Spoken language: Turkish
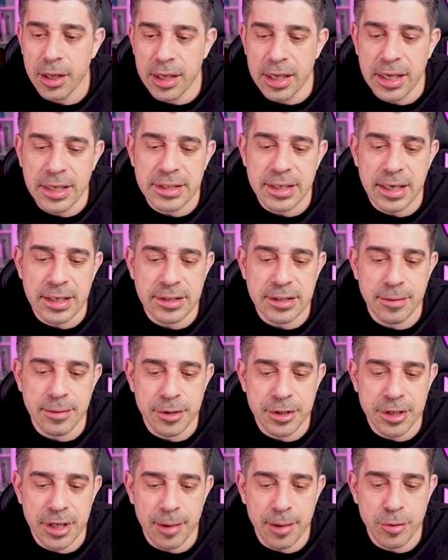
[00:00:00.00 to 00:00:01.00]
x eksi
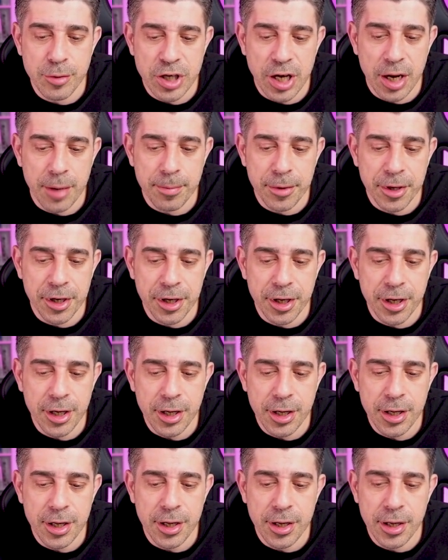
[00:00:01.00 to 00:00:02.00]
1 diye bir
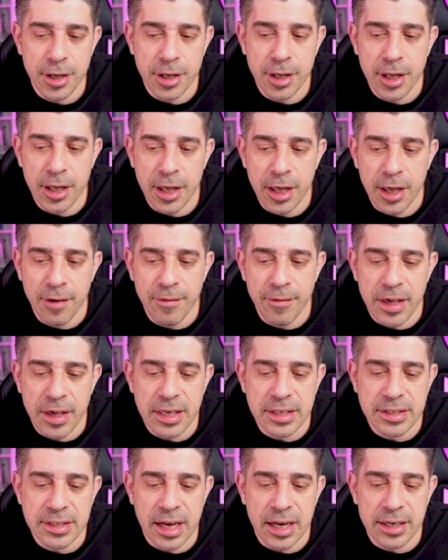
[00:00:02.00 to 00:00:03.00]
çarpanı ve
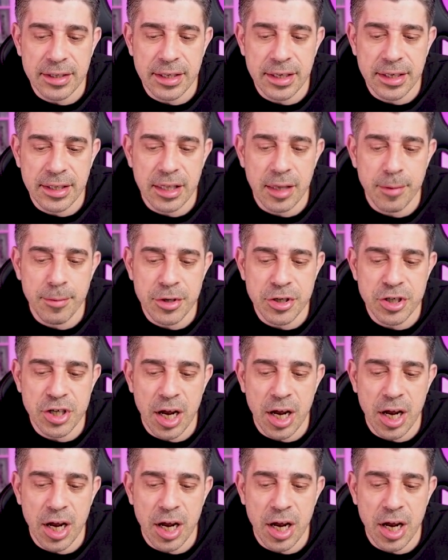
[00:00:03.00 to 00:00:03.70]
x artı 2 diye bir